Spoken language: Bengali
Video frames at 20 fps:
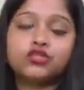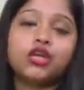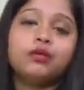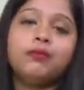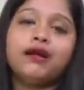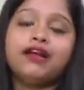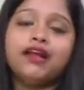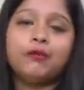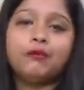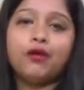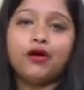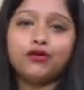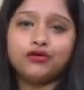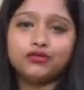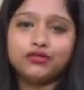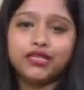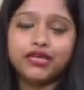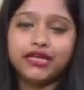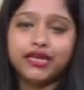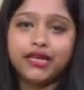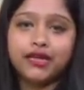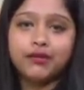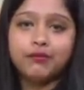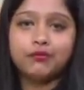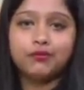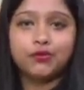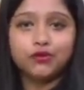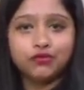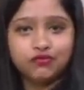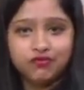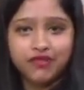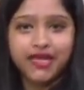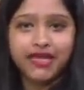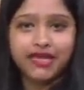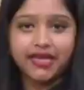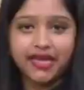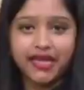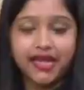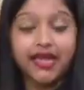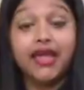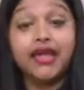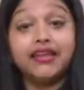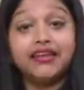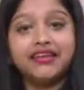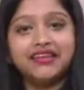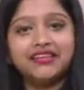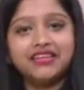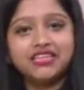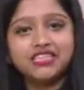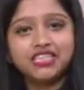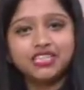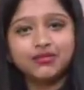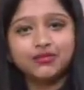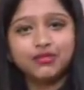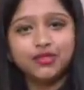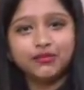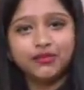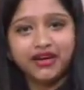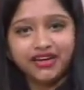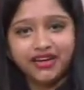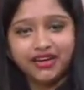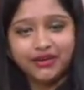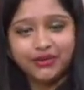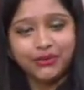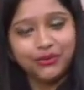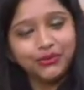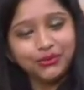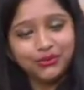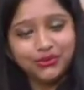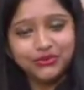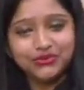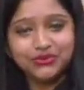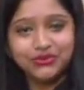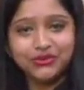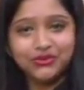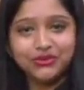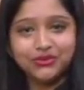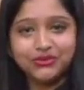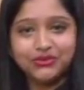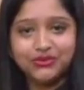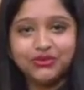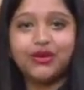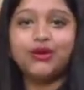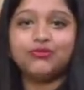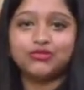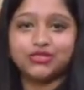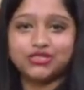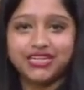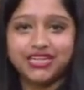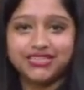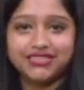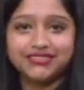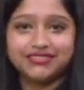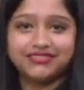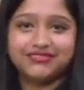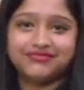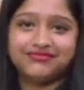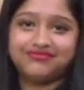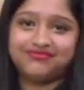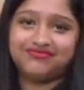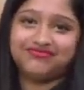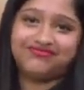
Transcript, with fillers: সোশ্যাল বাংলার পক্ষ থেকে প্রত্যেক সবাইকে এই নির্দেশাবলী মানার অনুরোধ রইল নমস্কার